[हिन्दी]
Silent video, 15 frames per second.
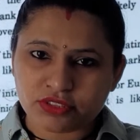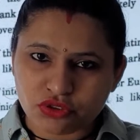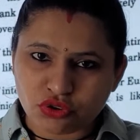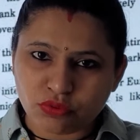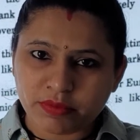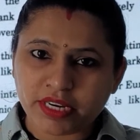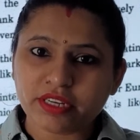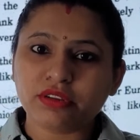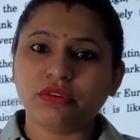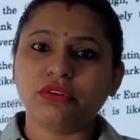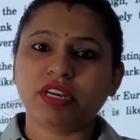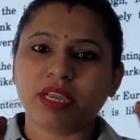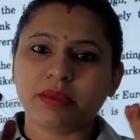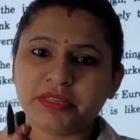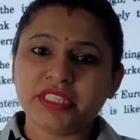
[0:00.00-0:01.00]
इंस्ट्रूमेंट
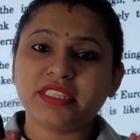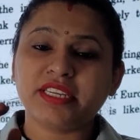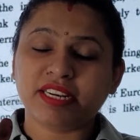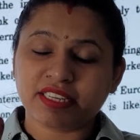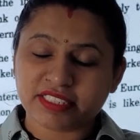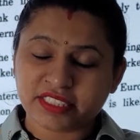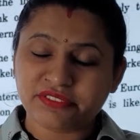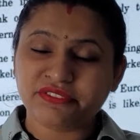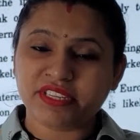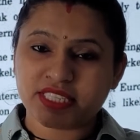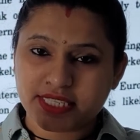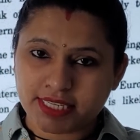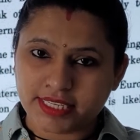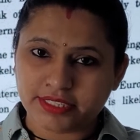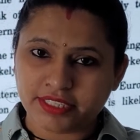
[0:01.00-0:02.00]
और रैपिड क्रेडिट
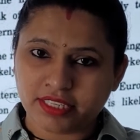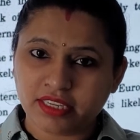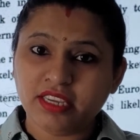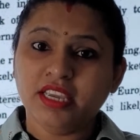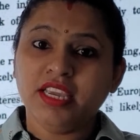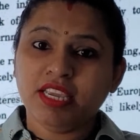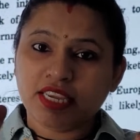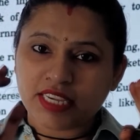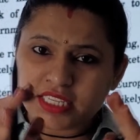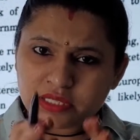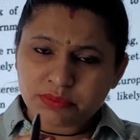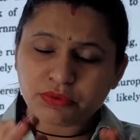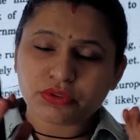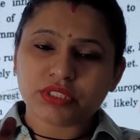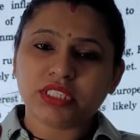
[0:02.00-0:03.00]
फैसिलिटी
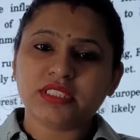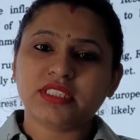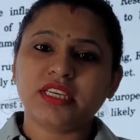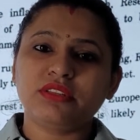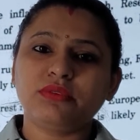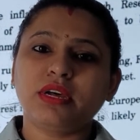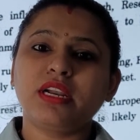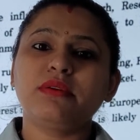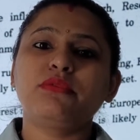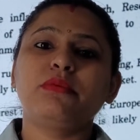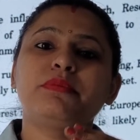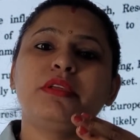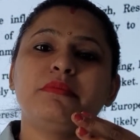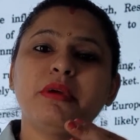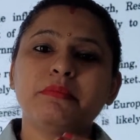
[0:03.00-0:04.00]
इस प्रोसेस के द्वारा वो
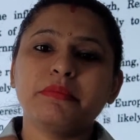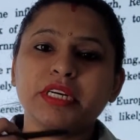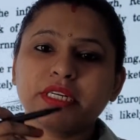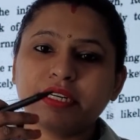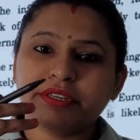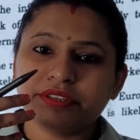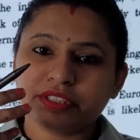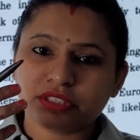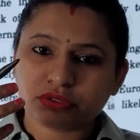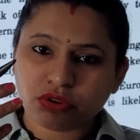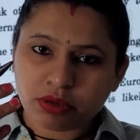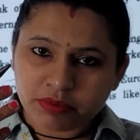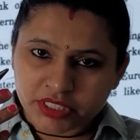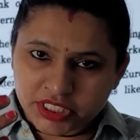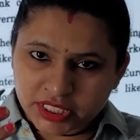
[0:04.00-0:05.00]
अपनी मेंबर कंट्रीज़
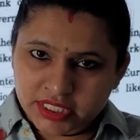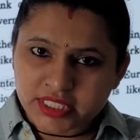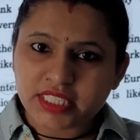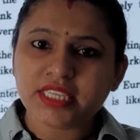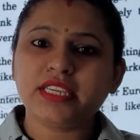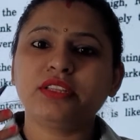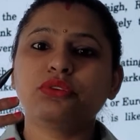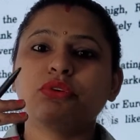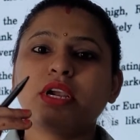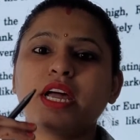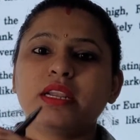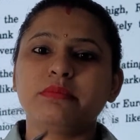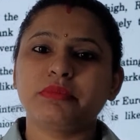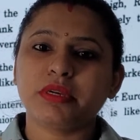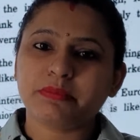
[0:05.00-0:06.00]
को इमरजेंसी के
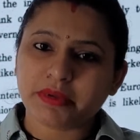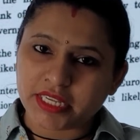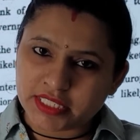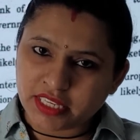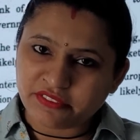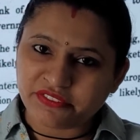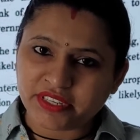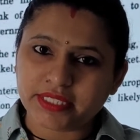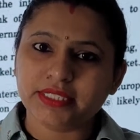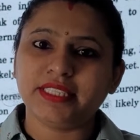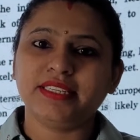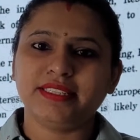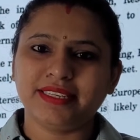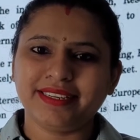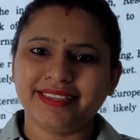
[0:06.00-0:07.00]
दौरान पर पैसा फंड
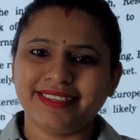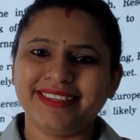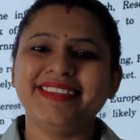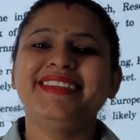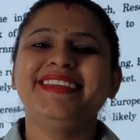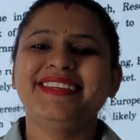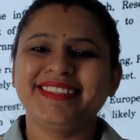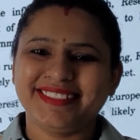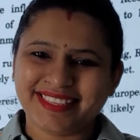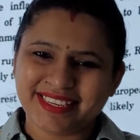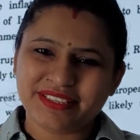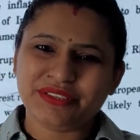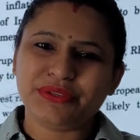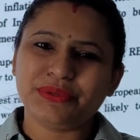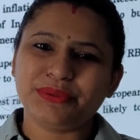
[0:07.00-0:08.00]
देता है
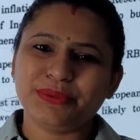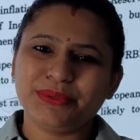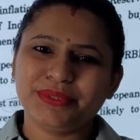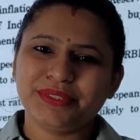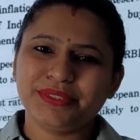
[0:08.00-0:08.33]
थैंक यू